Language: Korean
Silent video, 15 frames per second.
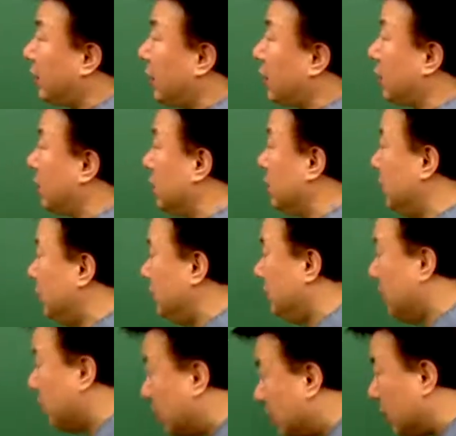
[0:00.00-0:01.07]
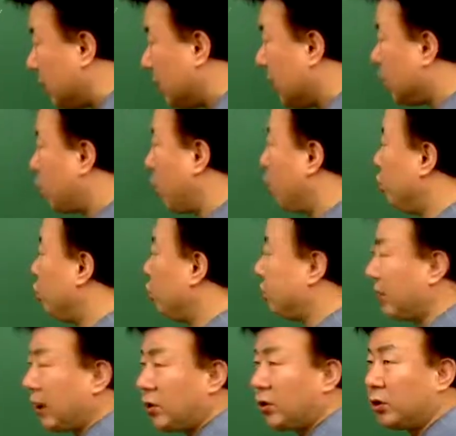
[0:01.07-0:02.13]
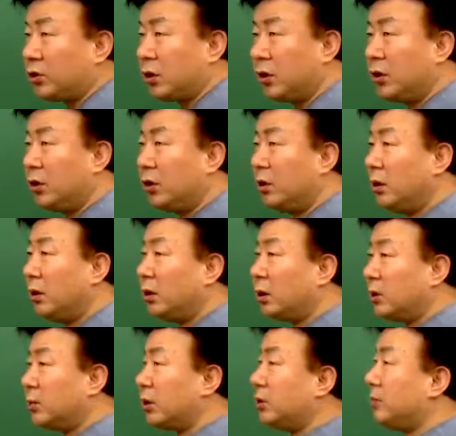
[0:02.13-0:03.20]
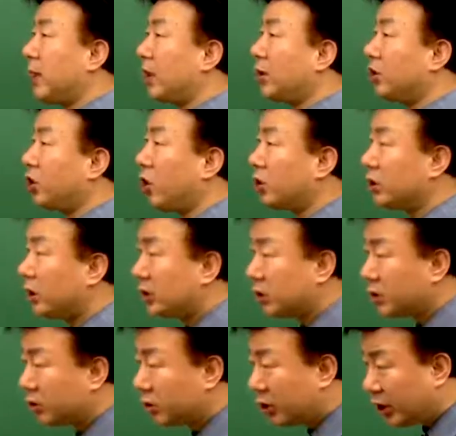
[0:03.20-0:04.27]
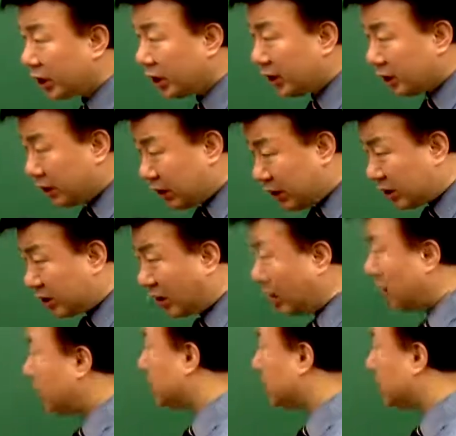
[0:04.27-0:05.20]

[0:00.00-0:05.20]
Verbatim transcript: 따라서 응능 돈 주고 산 거죠. 그러면 그만큼 경제적 능력이 있어.